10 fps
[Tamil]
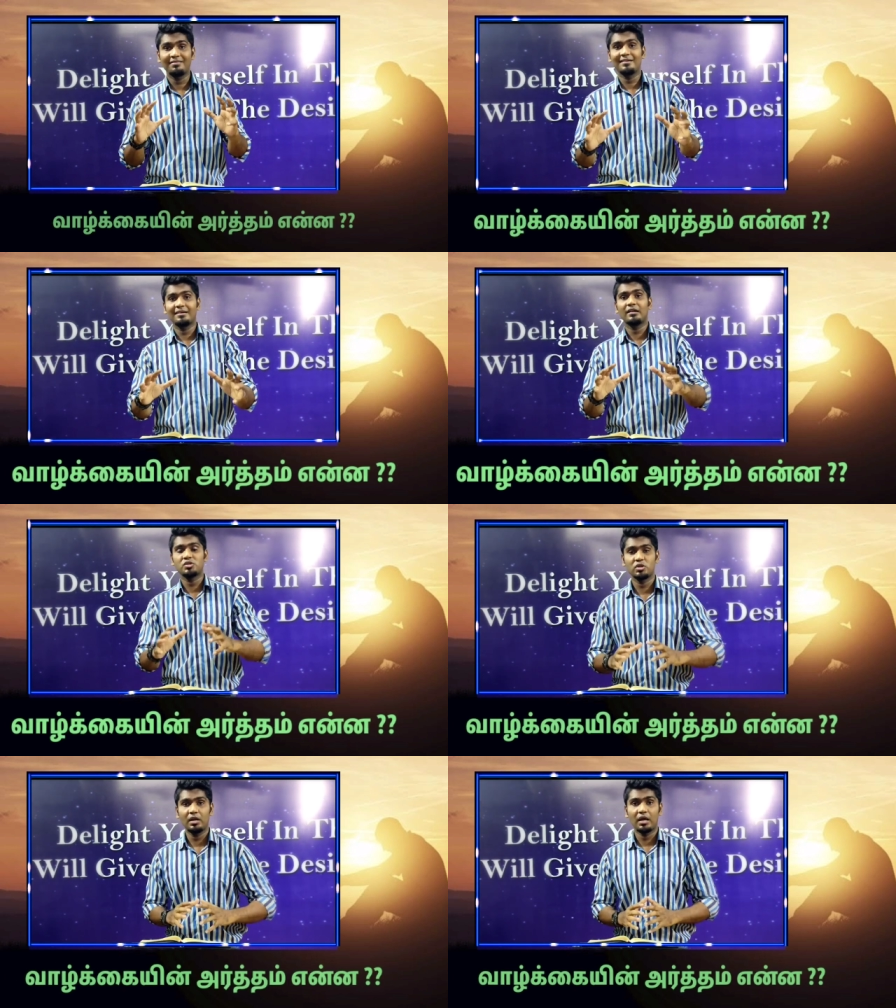
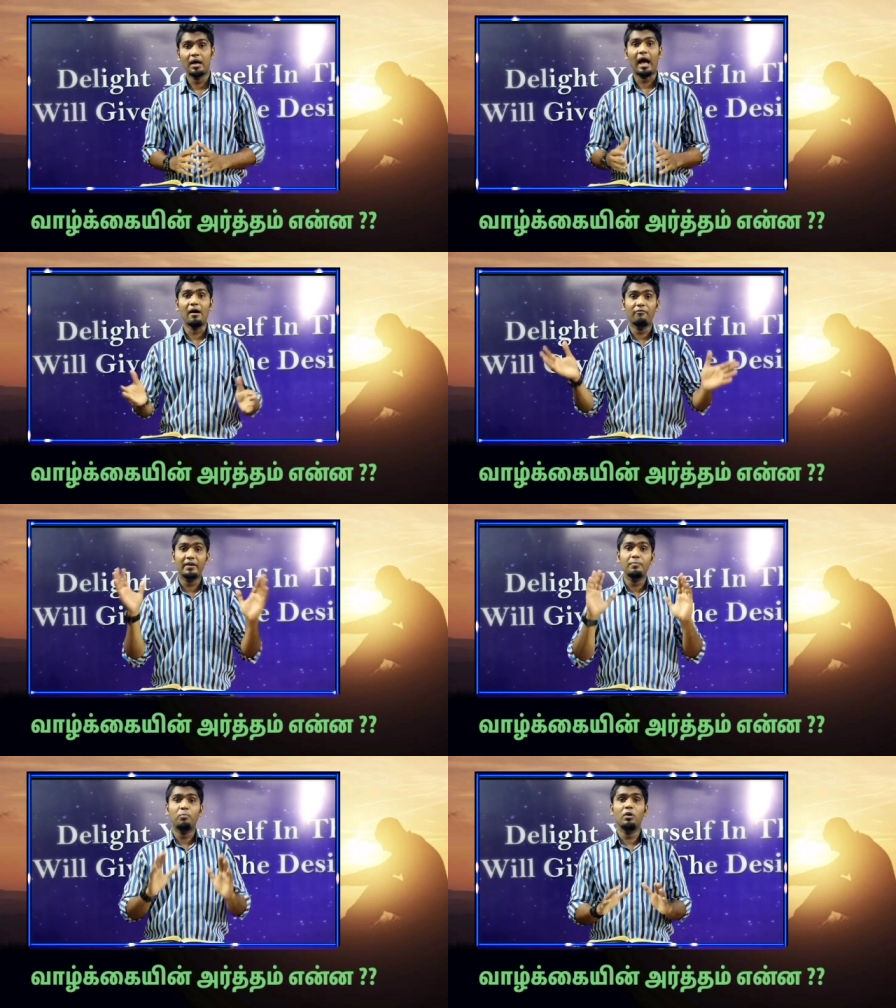படைத்திருக்கிறார் சொன்னா
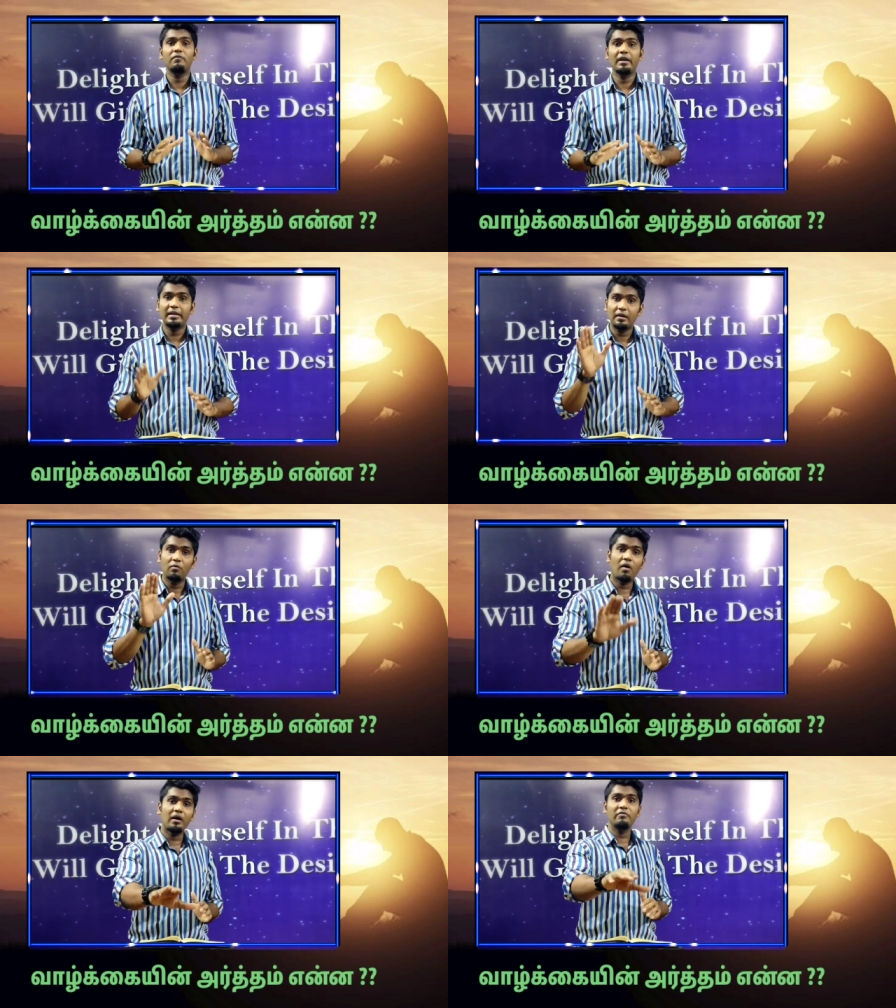அவரை போலவே
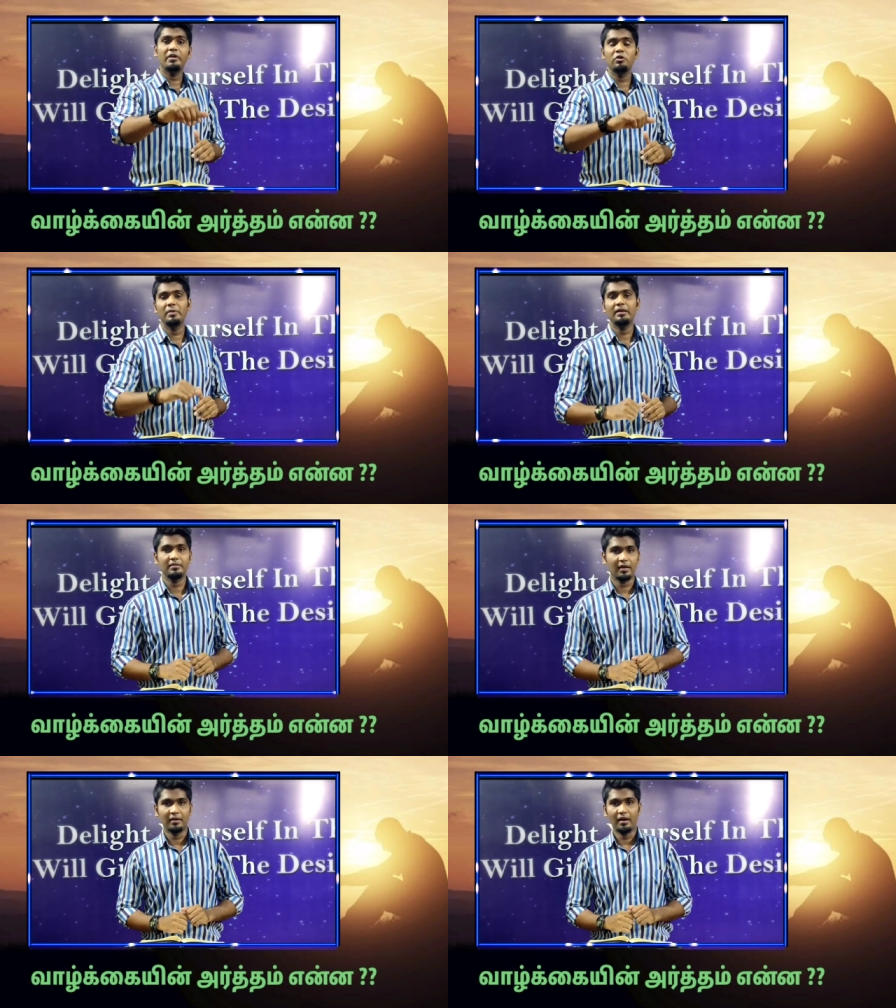நீங்கள் வாழ வேண்டும்
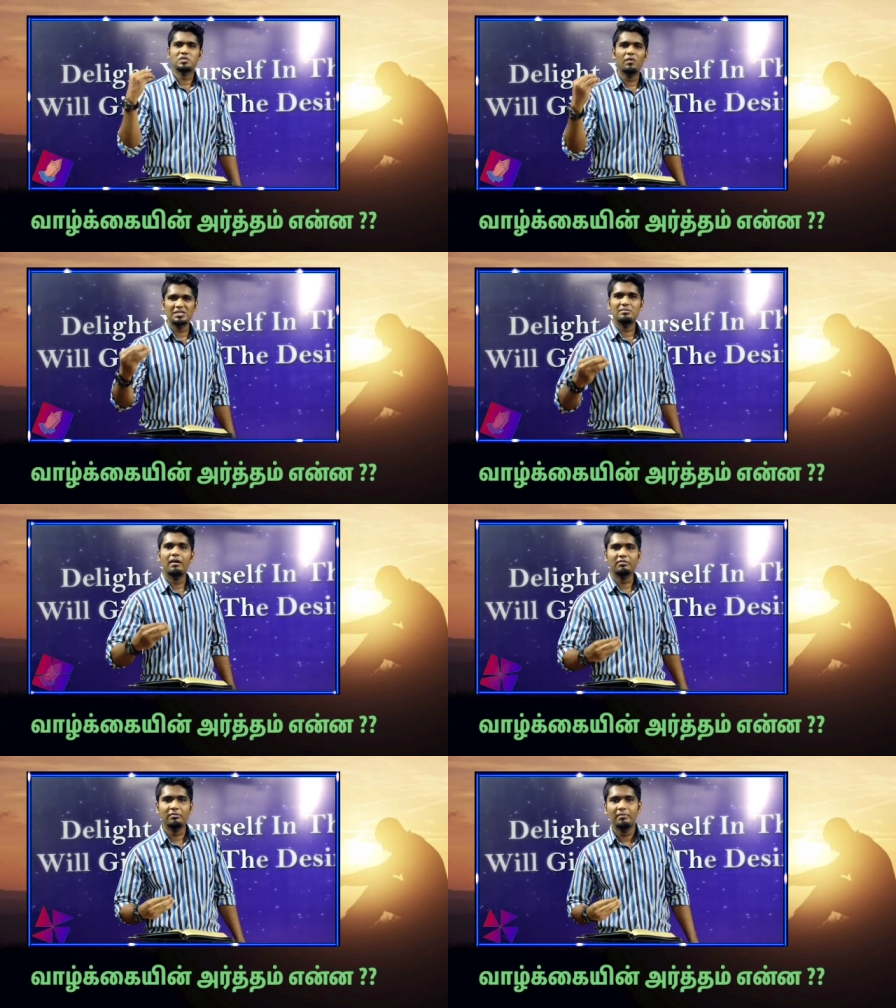என்று தான் விசுவாசி
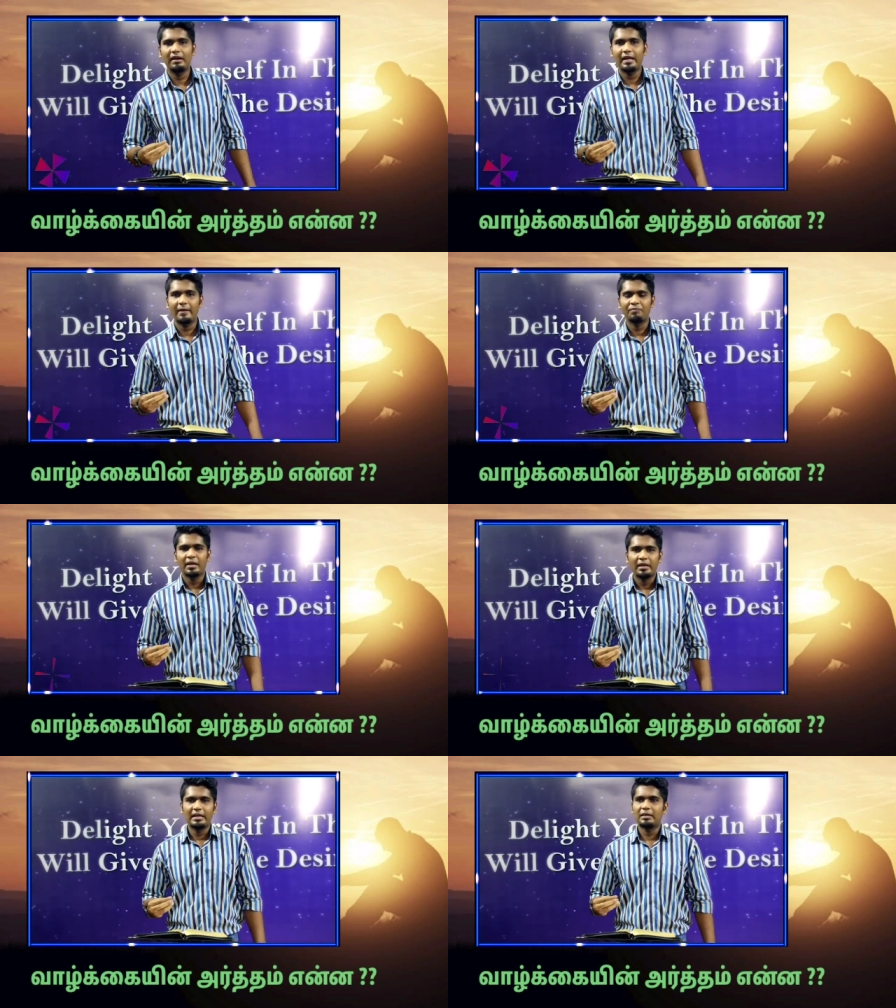மாத்திரம் இல்லை
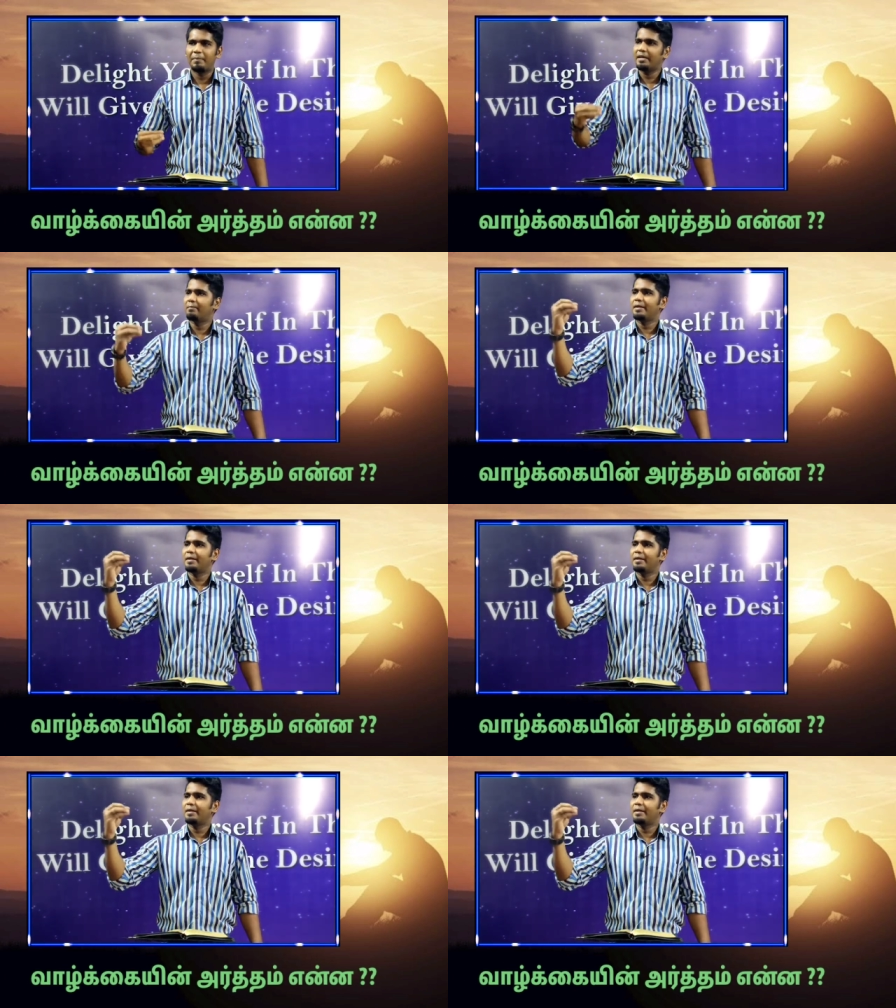இன்னைக்கு பெரிய